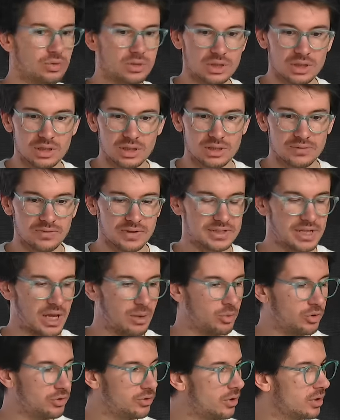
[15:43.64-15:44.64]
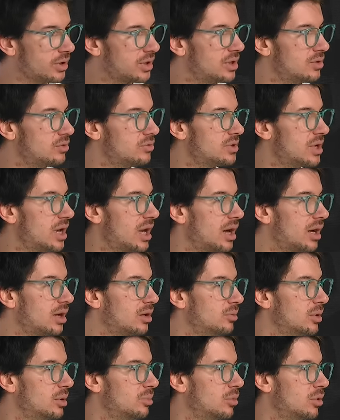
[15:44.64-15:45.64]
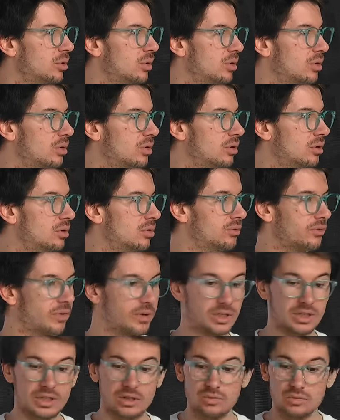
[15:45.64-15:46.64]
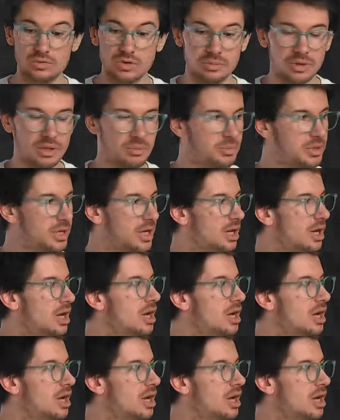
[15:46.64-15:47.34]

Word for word: qui, enfin, c'est un moteur qui nous a quand même, euh, enfin, qui nous emmène bien. Il est